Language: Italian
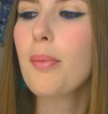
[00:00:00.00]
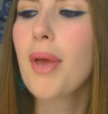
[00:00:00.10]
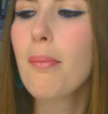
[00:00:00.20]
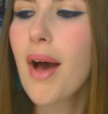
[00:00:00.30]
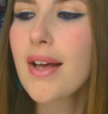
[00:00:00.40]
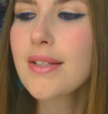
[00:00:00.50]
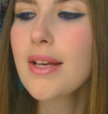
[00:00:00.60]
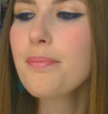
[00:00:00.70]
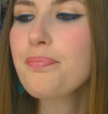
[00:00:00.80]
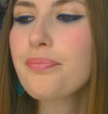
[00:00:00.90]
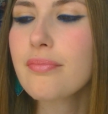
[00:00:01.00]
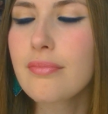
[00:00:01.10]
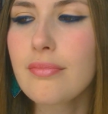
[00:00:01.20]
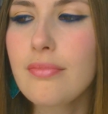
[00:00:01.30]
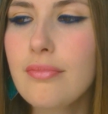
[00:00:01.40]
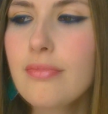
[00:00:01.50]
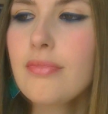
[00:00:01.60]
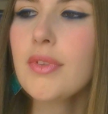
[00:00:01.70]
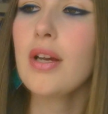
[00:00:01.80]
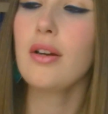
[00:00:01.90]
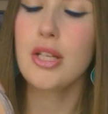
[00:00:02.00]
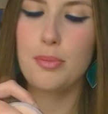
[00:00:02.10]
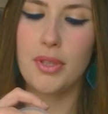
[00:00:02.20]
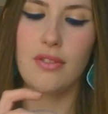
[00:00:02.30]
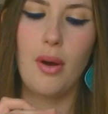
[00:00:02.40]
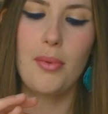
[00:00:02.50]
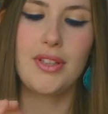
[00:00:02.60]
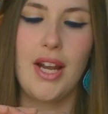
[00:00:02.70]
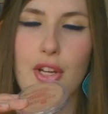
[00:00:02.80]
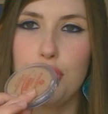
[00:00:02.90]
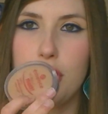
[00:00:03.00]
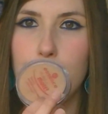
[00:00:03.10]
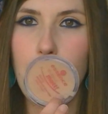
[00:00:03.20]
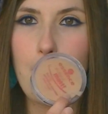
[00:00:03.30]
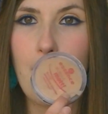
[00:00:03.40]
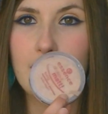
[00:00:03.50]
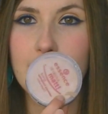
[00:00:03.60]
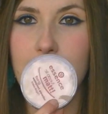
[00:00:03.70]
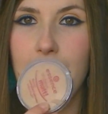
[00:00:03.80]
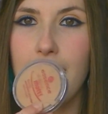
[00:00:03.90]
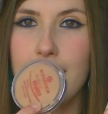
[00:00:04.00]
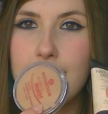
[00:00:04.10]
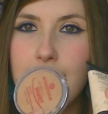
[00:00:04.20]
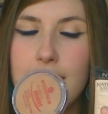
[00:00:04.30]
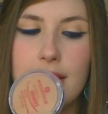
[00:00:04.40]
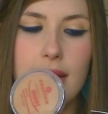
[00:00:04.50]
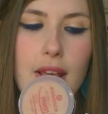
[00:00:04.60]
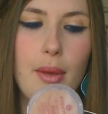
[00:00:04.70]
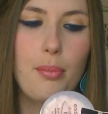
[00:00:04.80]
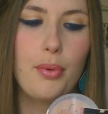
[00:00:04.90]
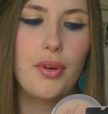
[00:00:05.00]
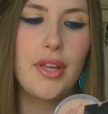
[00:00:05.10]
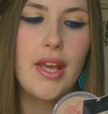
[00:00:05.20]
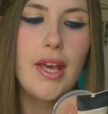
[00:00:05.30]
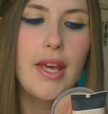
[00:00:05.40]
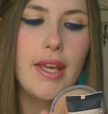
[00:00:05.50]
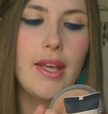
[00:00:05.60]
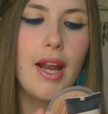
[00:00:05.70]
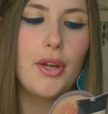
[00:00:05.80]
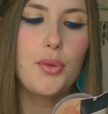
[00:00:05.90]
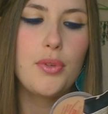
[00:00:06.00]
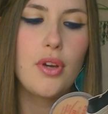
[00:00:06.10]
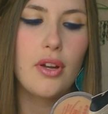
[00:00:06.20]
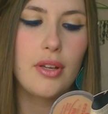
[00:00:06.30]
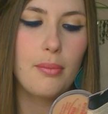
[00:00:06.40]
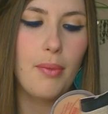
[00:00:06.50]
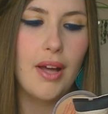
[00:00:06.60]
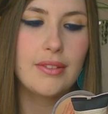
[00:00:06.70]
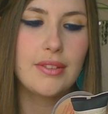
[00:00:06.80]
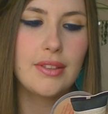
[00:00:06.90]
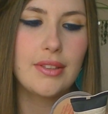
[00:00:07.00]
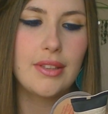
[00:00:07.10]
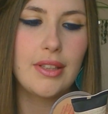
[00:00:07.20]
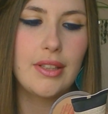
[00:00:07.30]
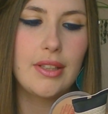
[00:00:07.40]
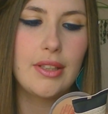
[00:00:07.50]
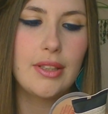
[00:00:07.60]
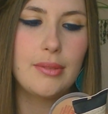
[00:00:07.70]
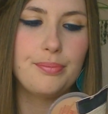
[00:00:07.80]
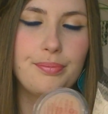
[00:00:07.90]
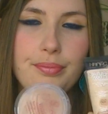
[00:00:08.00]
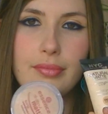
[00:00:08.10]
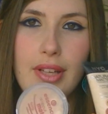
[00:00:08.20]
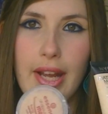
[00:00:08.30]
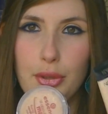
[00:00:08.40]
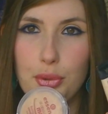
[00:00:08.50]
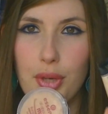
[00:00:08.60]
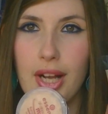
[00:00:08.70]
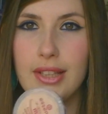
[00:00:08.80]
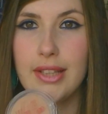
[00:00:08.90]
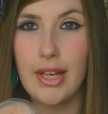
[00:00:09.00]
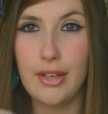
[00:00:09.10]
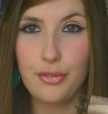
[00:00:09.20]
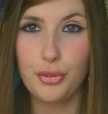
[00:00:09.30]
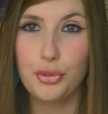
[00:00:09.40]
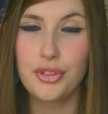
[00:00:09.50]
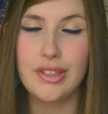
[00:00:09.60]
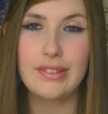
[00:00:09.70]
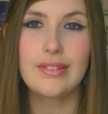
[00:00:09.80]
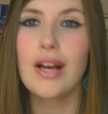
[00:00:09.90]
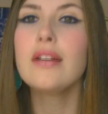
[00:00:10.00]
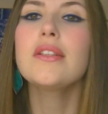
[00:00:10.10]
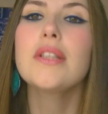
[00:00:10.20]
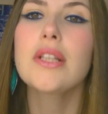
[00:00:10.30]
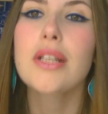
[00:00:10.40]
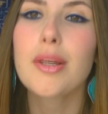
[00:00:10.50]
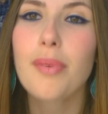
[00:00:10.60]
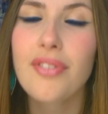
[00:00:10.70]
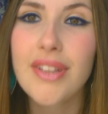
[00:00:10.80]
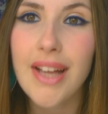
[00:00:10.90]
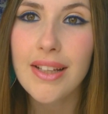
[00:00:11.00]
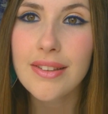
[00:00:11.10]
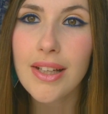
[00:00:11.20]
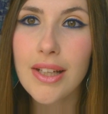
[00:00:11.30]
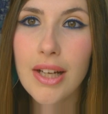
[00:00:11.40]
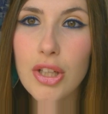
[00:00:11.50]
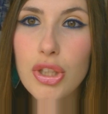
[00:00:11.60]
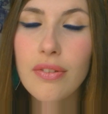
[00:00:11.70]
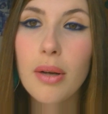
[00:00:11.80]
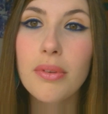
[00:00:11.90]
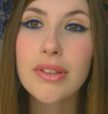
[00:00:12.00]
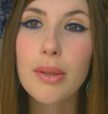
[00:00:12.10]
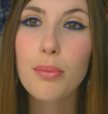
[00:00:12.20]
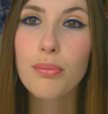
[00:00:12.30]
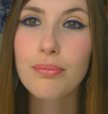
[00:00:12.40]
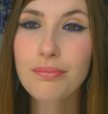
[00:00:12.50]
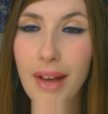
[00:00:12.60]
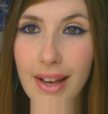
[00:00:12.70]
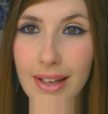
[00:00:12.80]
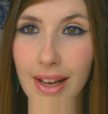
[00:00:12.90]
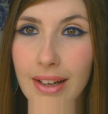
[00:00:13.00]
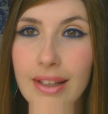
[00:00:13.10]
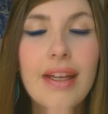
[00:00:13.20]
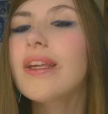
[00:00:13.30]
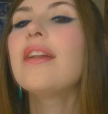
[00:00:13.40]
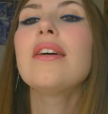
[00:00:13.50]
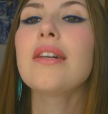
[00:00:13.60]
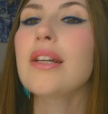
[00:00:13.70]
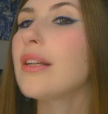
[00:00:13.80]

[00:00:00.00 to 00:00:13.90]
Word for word: la mia base rispettivamente la Cipria Matte della Essence e poi la New York Matte ehm, Natural del fondotinta come vedete li lascia veramente belle anche il,